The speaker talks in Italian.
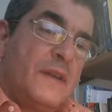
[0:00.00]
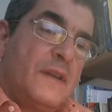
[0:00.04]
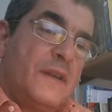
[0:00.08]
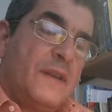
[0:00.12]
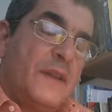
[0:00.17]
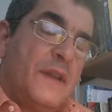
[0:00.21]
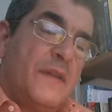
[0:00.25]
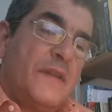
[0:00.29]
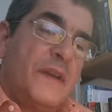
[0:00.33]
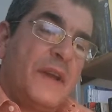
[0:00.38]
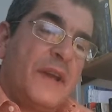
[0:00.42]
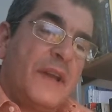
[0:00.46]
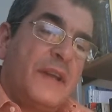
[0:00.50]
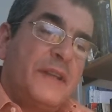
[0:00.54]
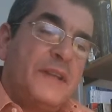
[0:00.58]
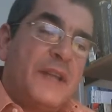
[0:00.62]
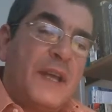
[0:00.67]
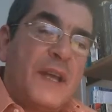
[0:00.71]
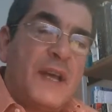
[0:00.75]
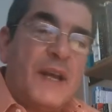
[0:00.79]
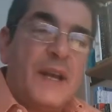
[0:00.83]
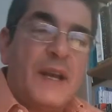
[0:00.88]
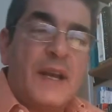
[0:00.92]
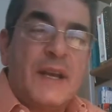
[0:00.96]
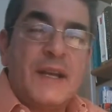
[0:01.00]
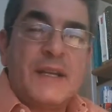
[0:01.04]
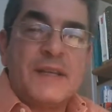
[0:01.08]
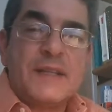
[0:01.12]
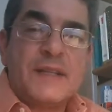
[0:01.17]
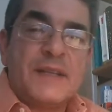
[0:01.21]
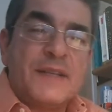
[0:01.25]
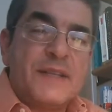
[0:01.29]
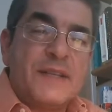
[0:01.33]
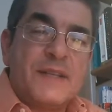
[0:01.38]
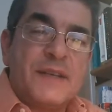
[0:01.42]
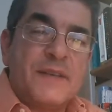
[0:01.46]
deve criticare la
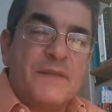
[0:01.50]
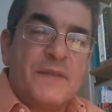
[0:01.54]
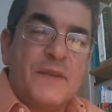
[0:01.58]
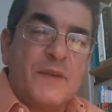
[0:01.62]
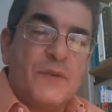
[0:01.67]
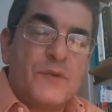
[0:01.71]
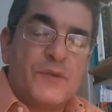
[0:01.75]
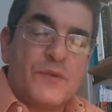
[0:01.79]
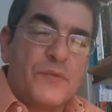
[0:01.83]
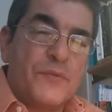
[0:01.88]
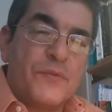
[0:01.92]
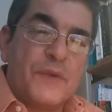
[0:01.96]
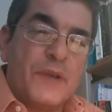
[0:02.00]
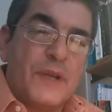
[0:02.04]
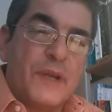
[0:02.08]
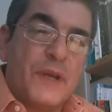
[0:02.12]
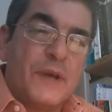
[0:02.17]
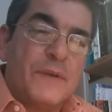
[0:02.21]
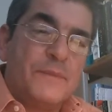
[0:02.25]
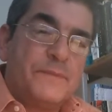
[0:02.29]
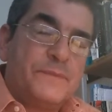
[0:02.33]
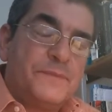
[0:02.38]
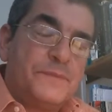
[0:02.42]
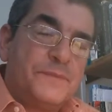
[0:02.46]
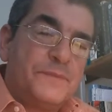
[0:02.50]
stessa filosofia,